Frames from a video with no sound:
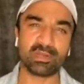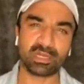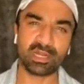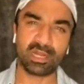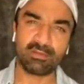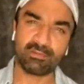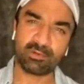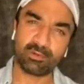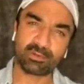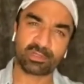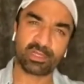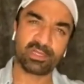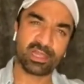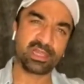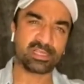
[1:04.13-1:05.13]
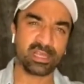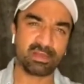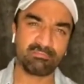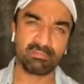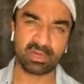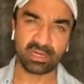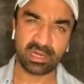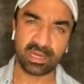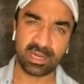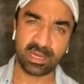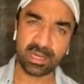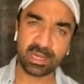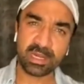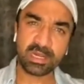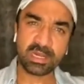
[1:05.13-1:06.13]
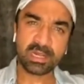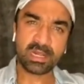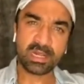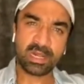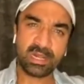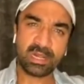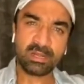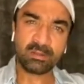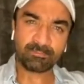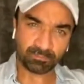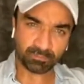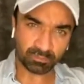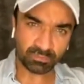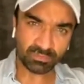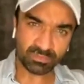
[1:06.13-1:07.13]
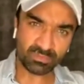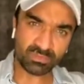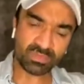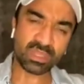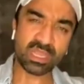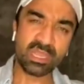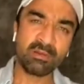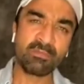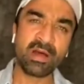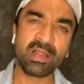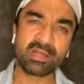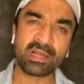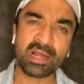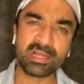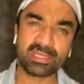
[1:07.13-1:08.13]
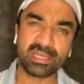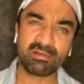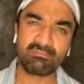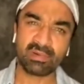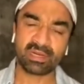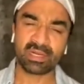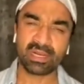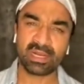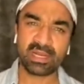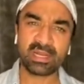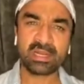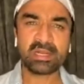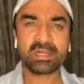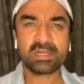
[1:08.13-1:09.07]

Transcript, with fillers: मर गए विनोद खन्ना साहब मर गए हैं इरफान खान साहब मर गए